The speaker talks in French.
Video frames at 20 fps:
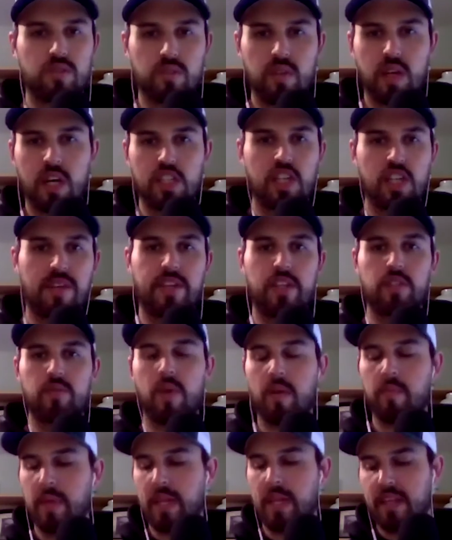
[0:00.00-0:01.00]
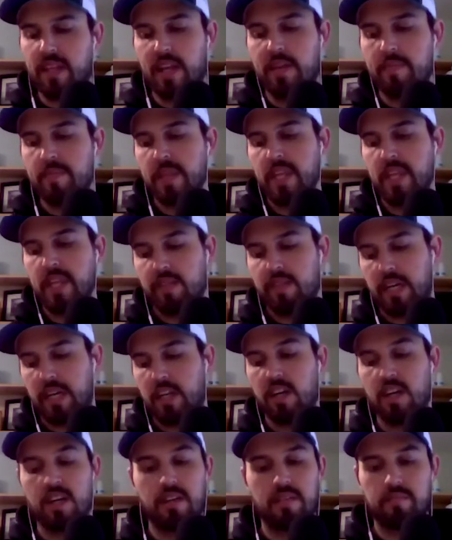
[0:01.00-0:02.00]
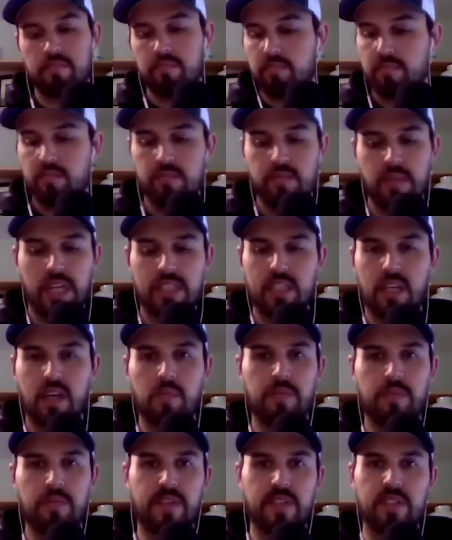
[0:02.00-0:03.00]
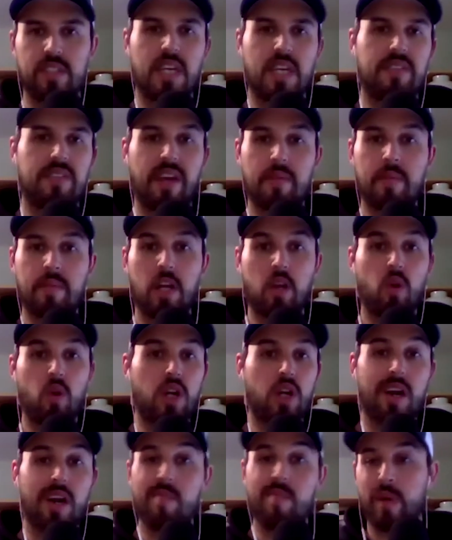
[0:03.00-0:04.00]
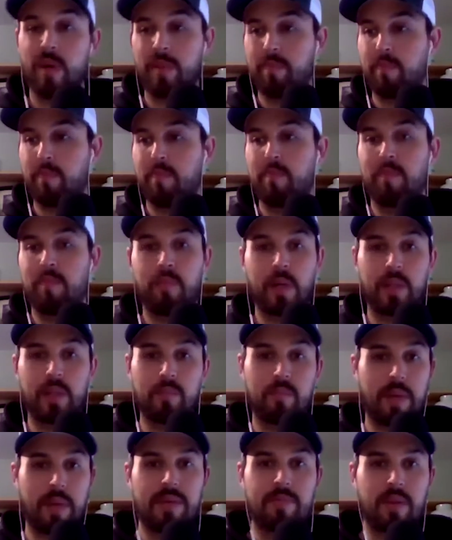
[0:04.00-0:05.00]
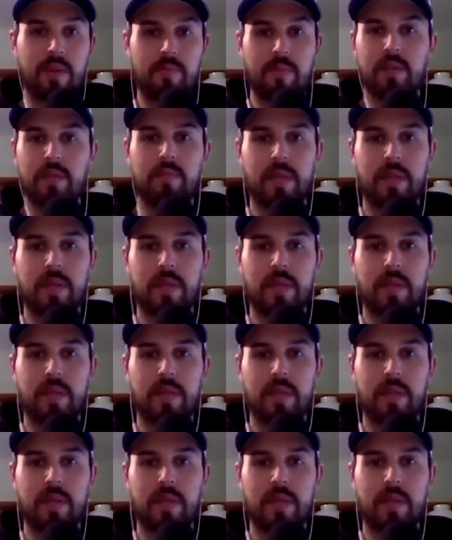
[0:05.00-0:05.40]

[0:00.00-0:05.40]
en janvier, je me remets dedans. Fait que là, exemple, il fait une diète vraiment low carb, pas de pas de pain, pas de pâte,